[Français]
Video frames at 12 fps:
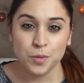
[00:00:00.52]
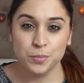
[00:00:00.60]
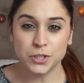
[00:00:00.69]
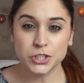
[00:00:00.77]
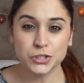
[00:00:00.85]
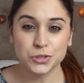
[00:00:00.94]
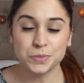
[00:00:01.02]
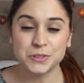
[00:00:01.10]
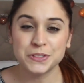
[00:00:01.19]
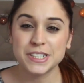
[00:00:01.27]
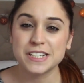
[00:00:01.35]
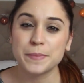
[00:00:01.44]
Bonjour tout
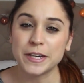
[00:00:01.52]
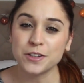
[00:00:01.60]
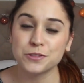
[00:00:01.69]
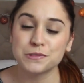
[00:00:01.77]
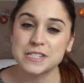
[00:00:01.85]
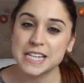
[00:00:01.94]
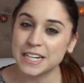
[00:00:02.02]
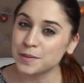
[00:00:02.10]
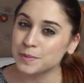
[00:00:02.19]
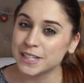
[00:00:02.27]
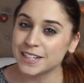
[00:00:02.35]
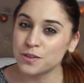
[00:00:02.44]
le monde, j'espère que vous
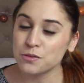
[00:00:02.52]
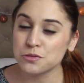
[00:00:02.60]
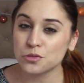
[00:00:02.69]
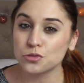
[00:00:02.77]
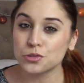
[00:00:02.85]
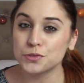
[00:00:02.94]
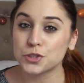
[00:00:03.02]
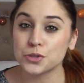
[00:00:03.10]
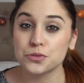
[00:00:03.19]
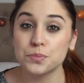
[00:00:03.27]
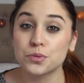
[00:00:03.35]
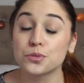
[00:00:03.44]
allez bien. On se retrouve
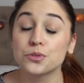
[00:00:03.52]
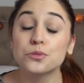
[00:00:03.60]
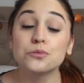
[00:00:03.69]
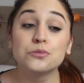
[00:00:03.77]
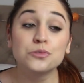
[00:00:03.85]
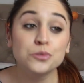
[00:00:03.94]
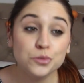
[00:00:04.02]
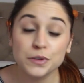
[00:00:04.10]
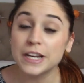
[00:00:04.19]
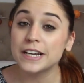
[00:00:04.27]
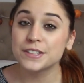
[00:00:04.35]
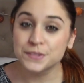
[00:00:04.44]
aujourd'hui pour une
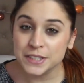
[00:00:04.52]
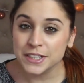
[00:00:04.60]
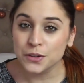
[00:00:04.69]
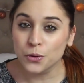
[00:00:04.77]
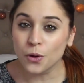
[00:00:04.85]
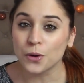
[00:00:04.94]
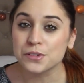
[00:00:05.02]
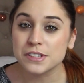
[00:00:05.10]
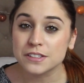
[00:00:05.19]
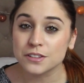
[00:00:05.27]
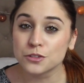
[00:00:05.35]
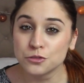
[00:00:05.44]
nouvelle vidéo en
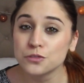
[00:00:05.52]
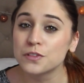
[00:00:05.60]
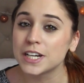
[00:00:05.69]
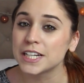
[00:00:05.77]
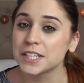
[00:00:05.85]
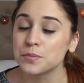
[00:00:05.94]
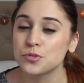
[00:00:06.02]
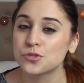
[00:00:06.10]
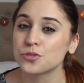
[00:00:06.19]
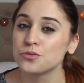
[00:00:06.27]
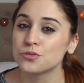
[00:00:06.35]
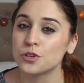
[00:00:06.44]
cette nouvelle année
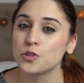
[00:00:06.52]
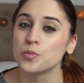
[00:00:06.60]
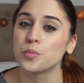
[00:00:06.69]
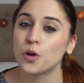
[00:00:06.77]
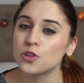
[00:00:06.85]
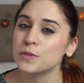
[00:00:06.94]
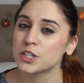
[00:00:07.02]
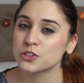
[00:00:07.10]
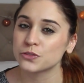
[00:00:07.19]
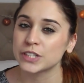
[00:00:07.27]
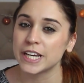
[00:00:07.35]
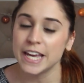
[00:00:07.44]
puisque nous sommes le 1er
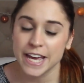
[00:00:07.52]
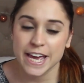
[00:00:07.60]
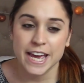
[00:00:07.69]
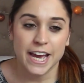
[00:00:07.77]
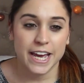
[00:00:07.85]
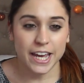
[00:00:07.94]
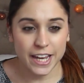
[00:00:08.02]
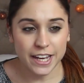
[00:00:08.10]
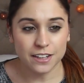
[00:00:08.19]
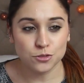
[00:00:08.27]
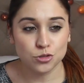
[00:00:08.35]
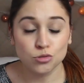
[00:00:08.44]
janvier.
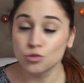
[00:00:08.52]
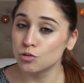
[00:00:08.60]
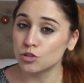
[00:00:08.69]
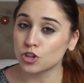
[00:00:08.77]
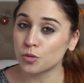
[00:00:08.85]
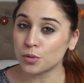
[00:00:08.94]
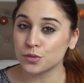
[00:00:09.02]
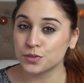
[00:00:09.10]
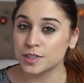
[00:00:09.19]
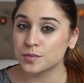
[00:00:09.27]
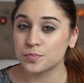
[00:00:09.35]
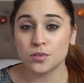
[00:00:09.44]
Et du coup, j'en
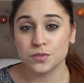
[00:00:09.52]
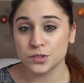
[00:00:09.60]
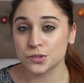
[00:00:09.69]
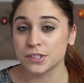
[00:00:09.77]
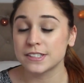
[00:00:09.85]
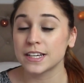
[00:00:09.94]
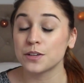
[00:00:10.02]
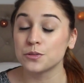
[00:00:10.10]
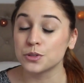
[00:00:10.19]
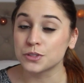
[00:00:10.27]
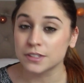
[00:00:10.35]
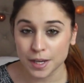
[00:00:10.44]
profite pour vous souhaiter
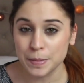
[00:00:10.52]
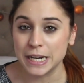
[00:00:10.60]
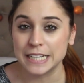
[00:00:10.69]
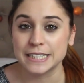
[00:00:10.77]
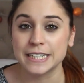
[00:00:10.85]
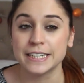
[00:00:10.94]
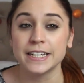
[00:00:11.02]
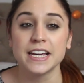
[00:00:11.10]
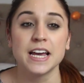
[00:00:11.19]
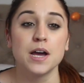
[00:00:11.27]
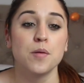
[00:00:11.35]
une très belle année,